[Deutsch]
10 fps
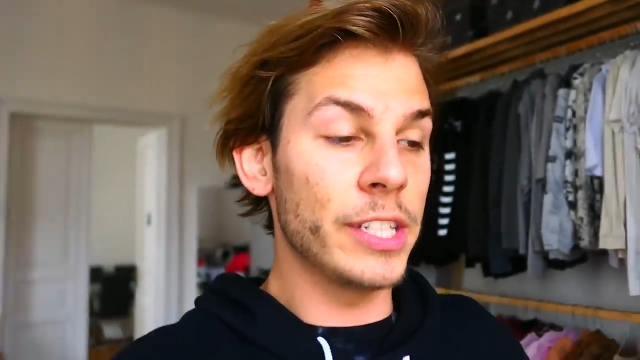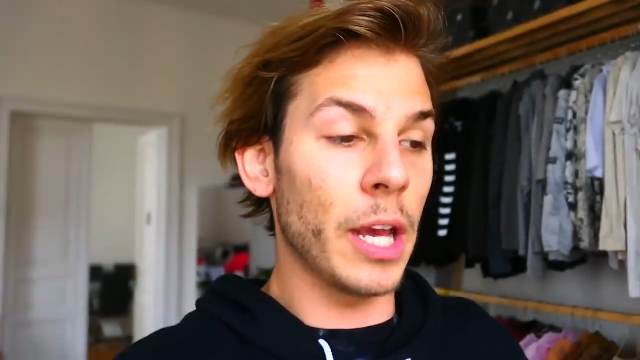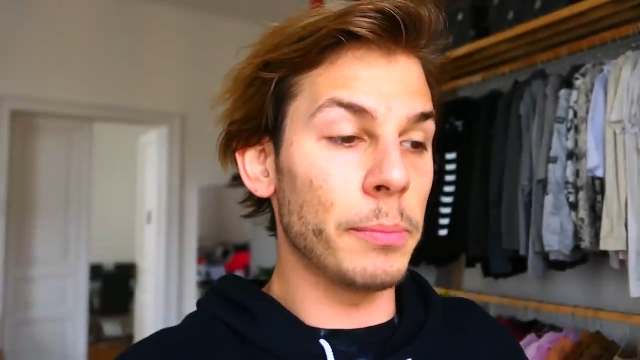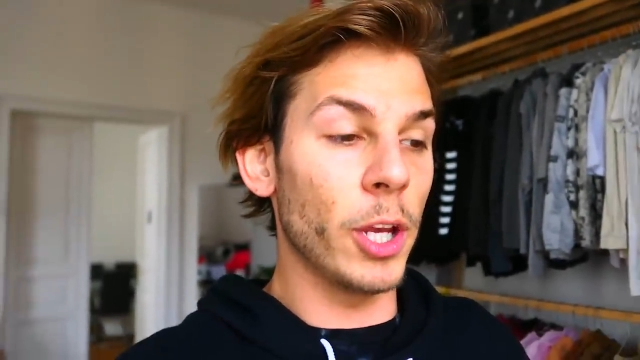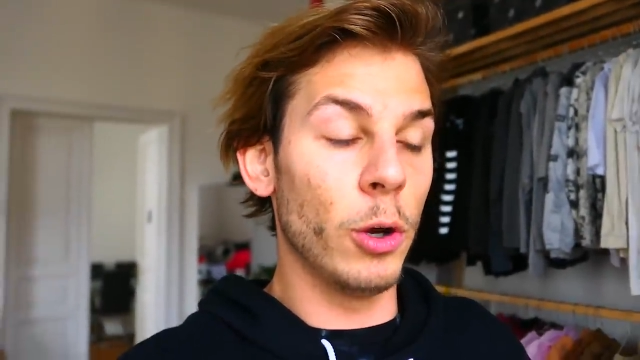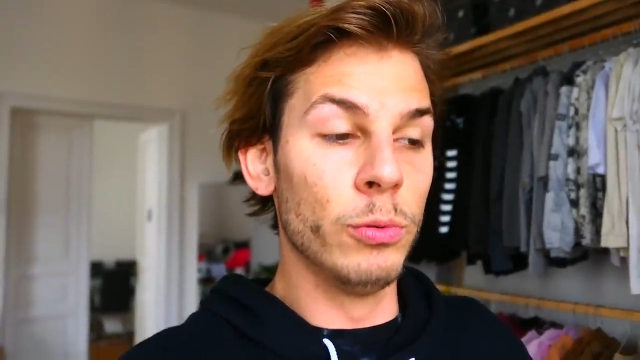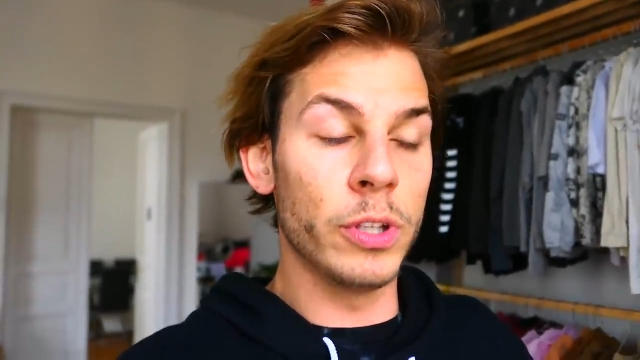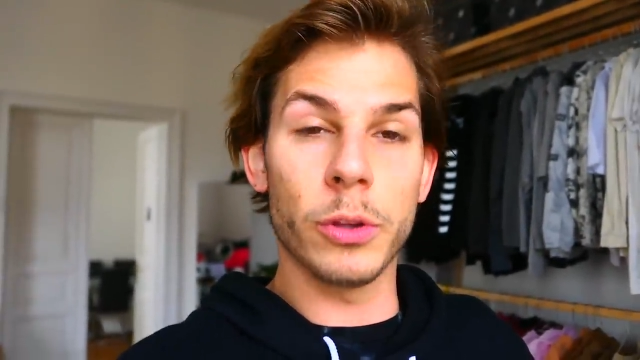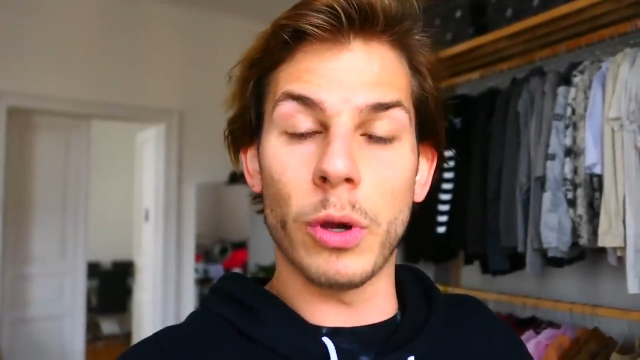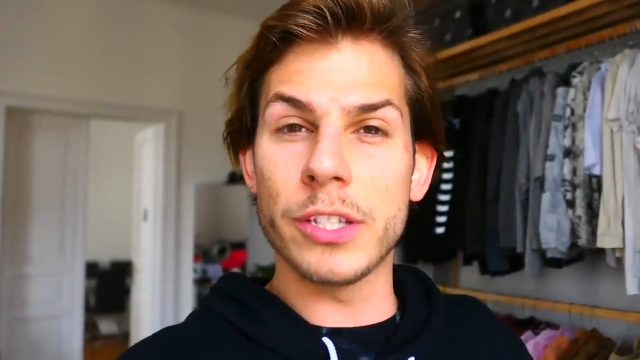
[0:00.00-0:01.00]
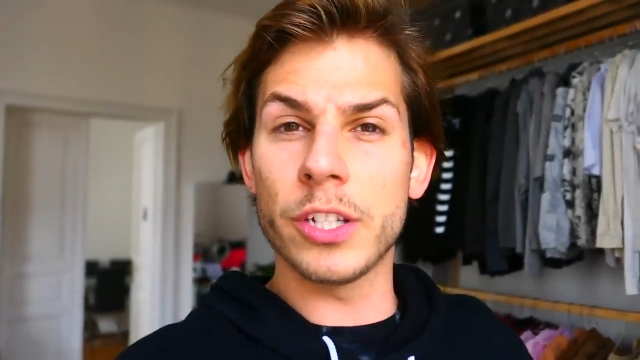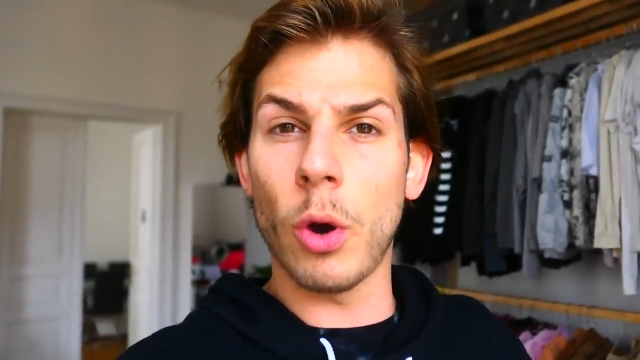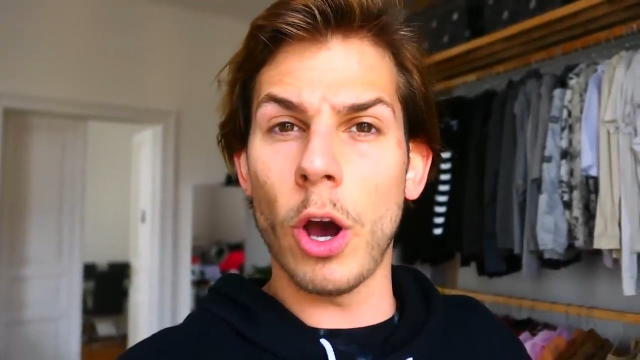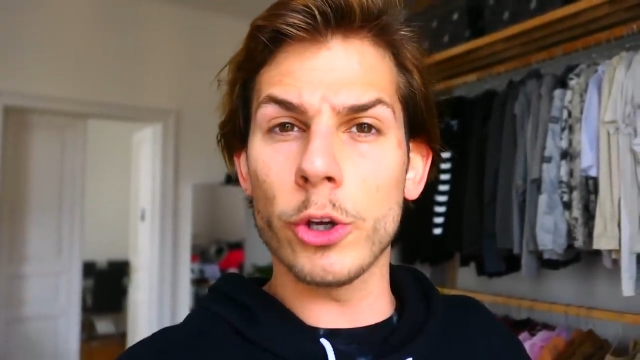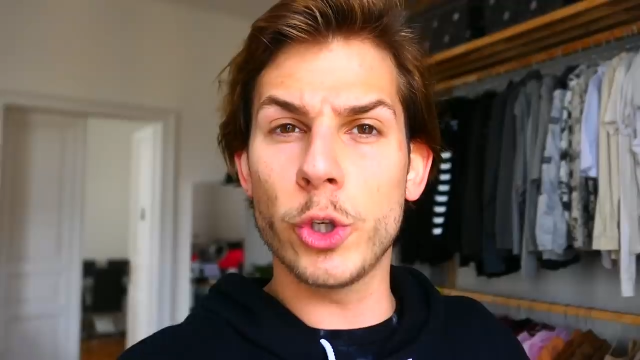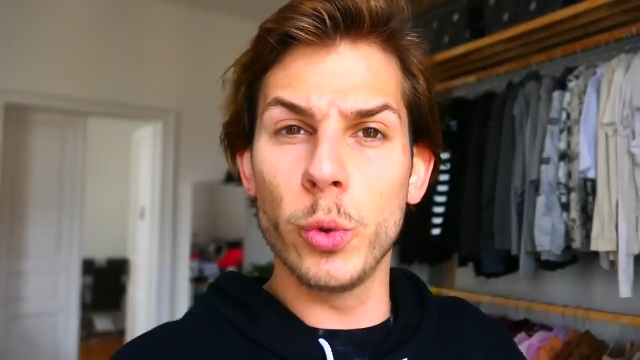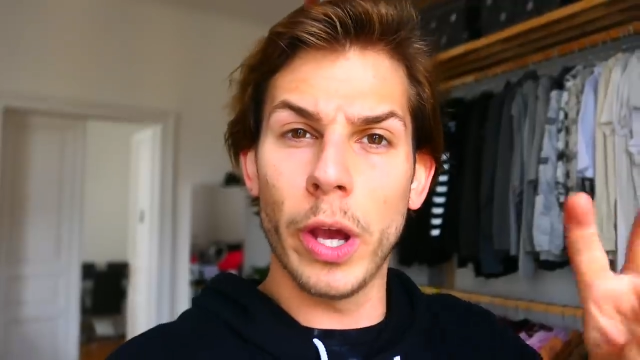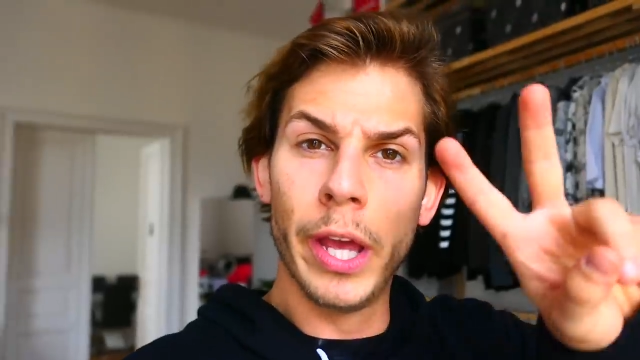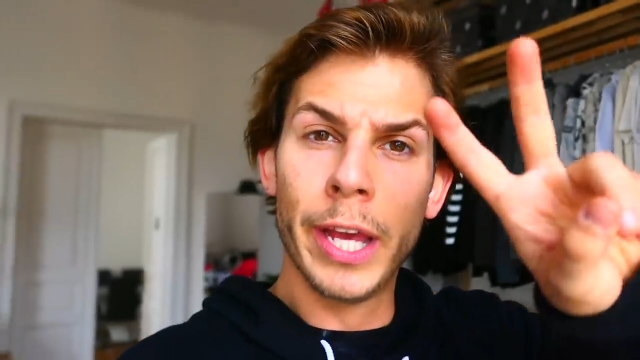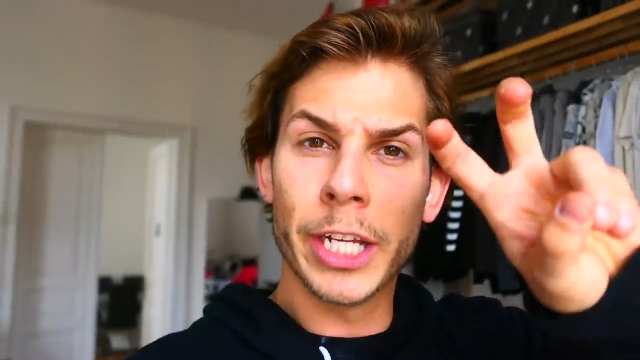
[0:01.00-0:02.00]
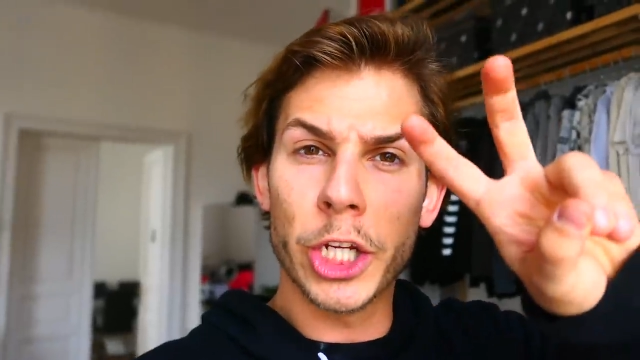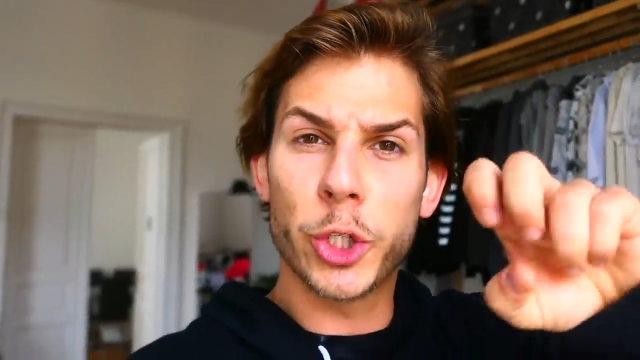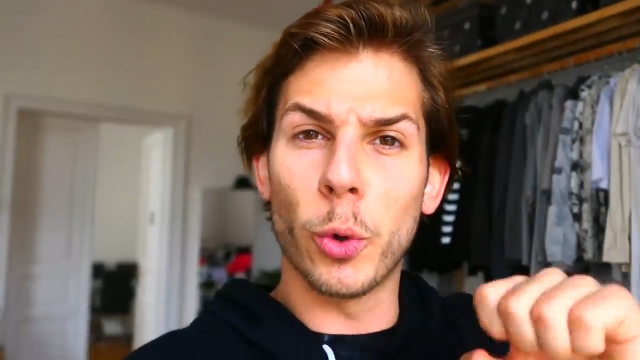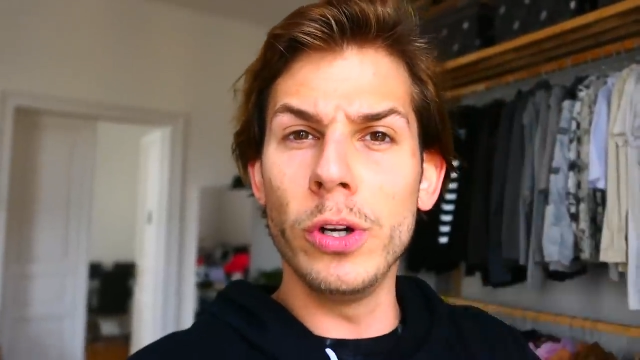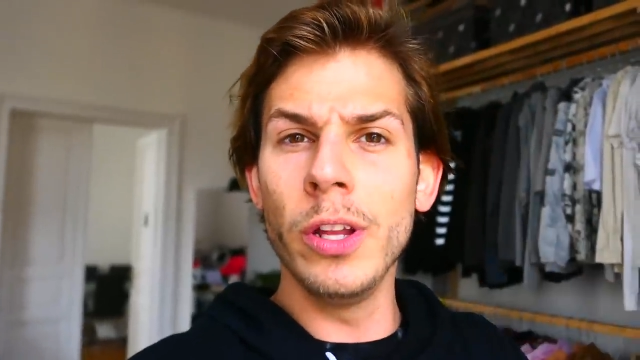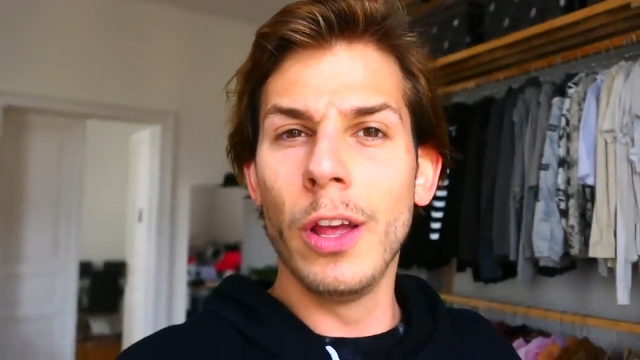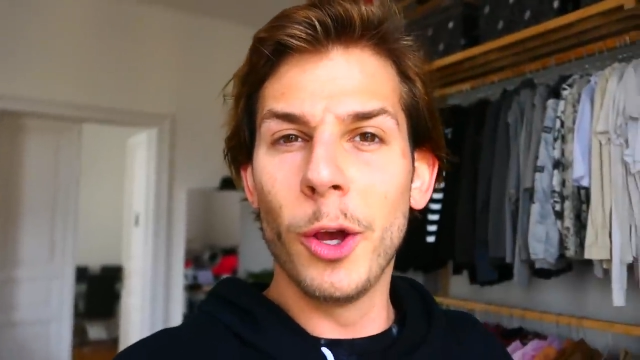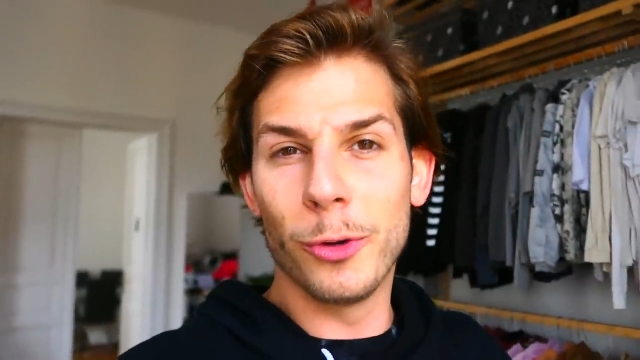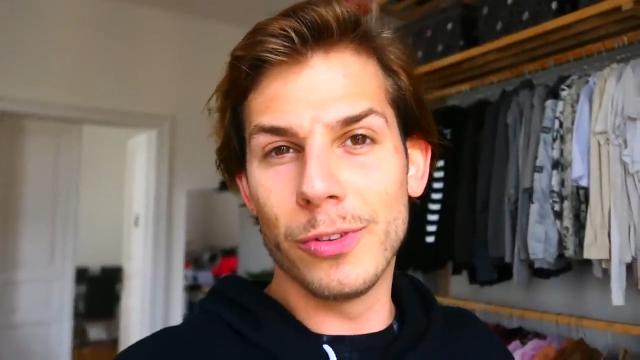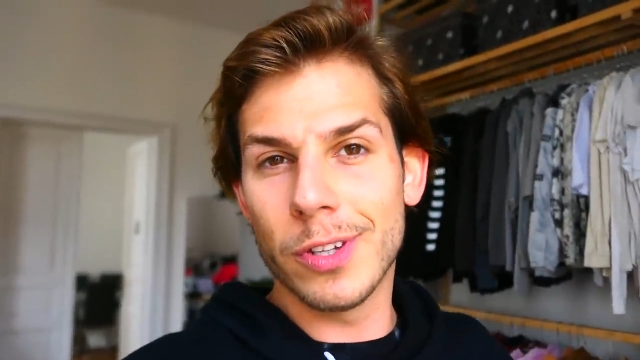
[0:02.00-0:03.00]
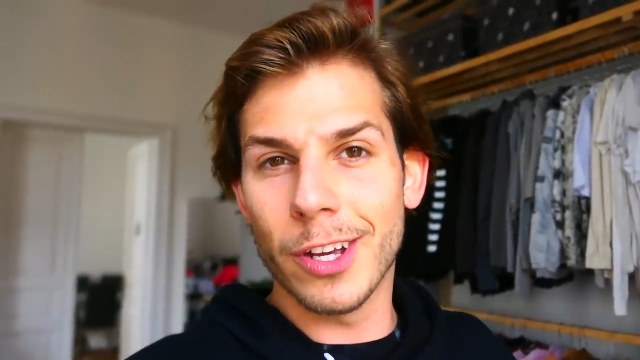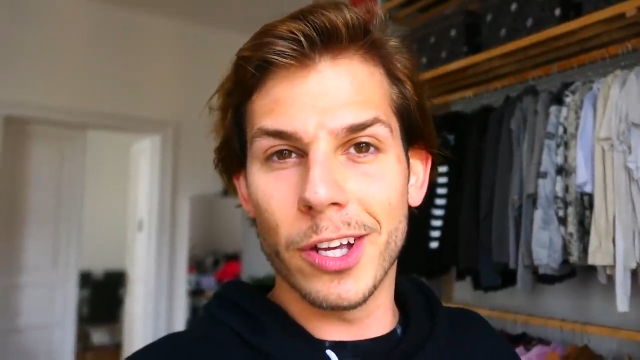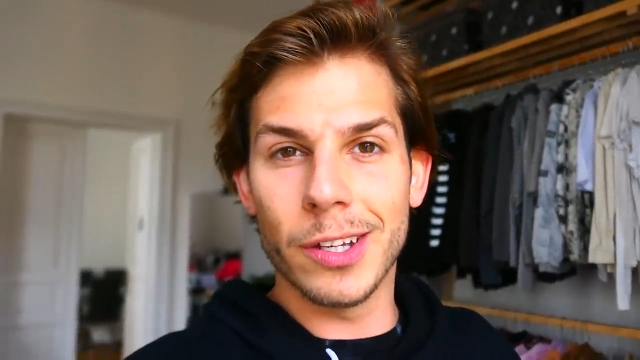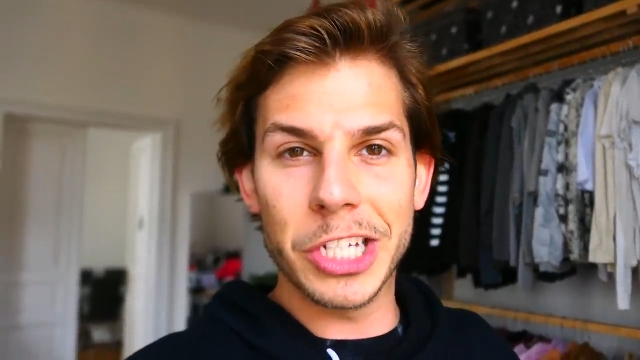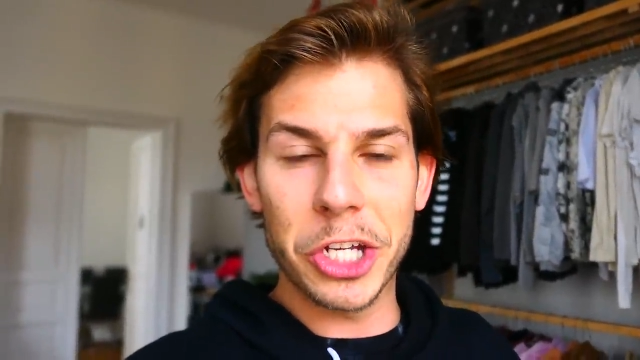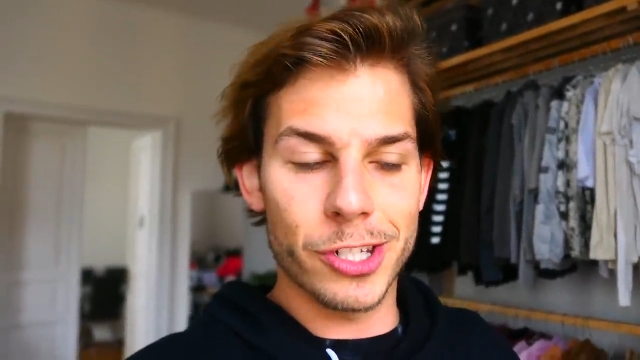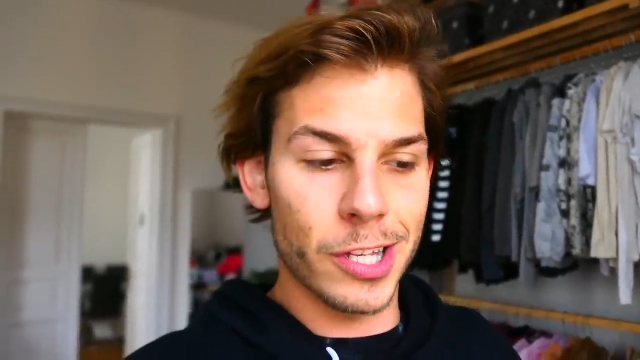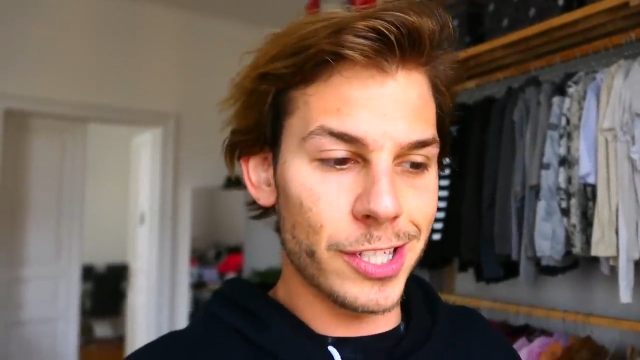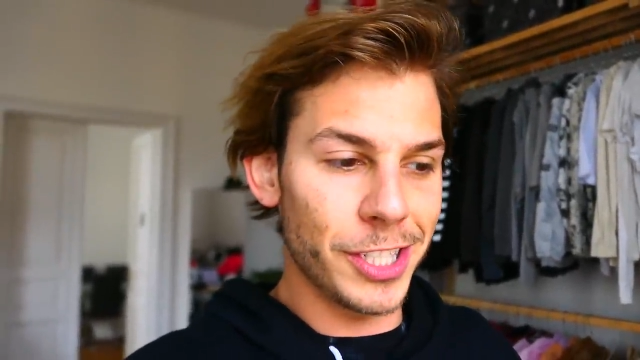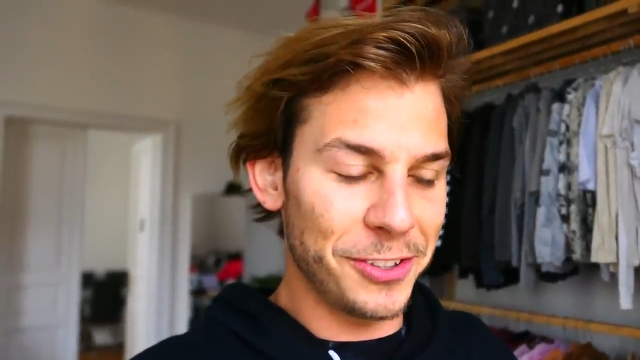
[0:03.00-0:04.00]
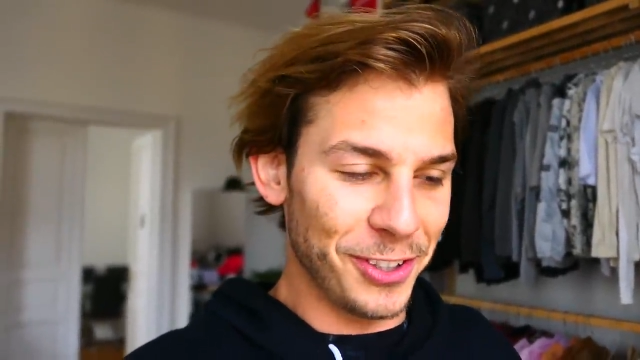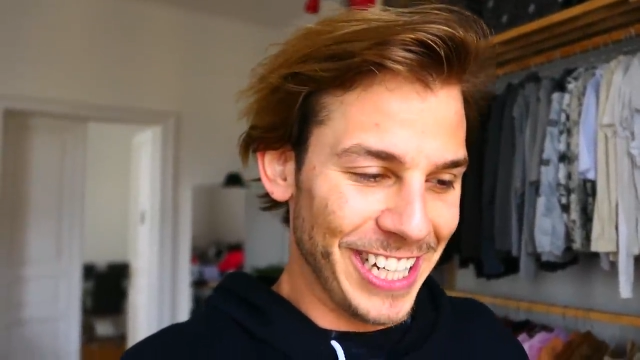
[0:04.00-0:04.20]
Also ich habe da 190 Euro Schuhe gestohlen und äh, ja, es hat sie nicht